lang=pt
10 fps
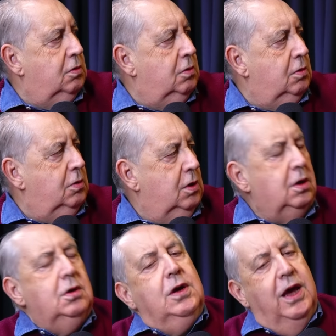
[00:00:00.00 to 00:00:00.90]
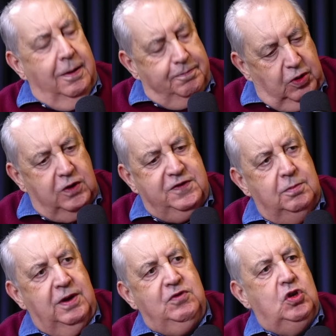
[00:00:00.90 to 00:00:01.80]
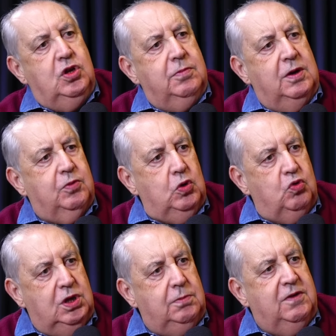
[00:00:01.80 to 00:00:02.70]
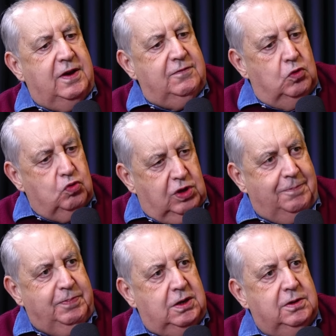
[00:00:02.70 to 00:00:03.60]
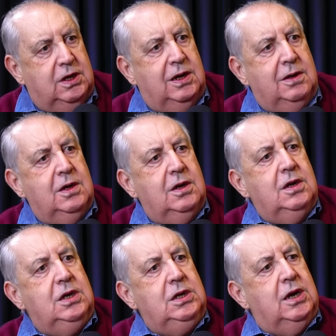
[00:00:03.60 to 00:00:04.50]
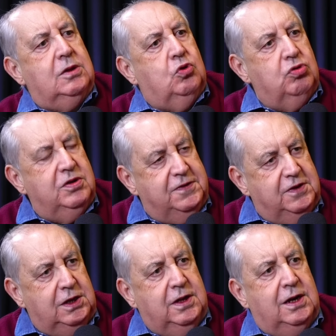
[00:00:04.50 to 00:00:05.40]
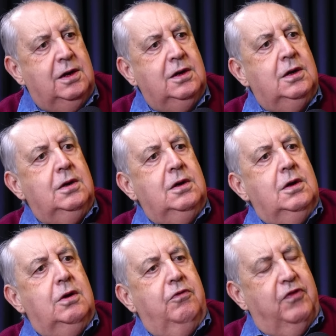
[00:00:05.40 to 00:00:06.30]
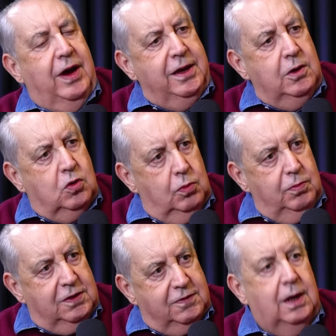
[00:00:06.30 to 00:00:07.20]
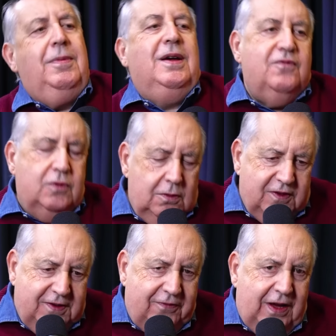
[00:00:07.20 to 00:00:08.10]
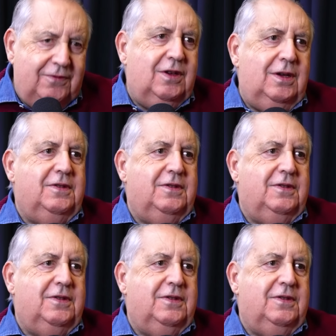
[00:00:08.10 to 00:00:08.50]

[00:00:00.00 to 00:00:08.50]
o Gabriel Lima. É a próxima vítima. Porque o time vai voltar a perder e a torcida vai começar. Mas você vai ver,